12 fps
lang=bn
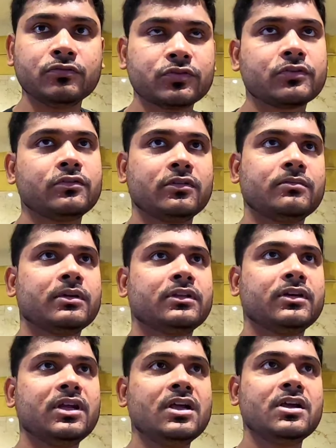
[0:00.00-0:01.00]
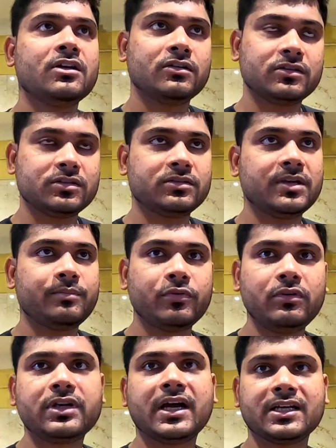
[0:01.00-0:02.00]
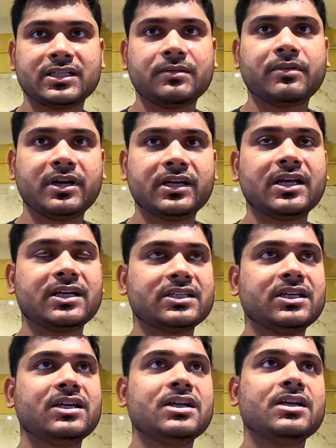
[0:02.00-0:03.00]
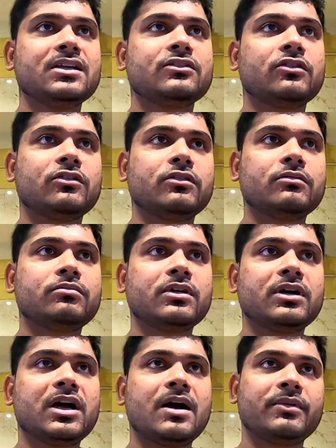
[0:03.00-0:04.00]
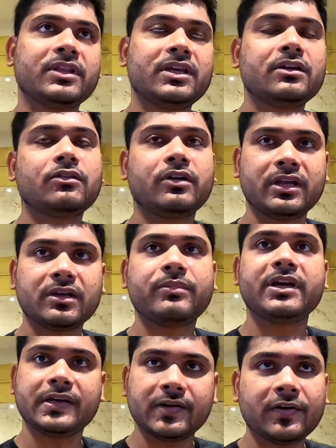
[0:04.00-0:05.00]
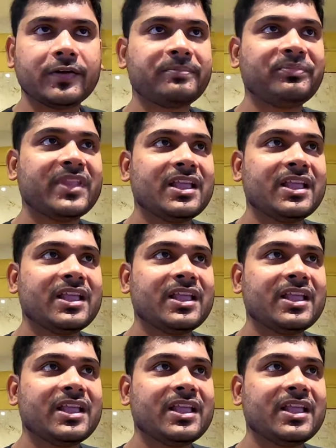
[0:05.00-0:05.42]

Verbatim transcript: ইউজ করি ওর ভেতরে যে পুলটা আসে বা এটা আসে তো আমাদের অনেক বেটার হয়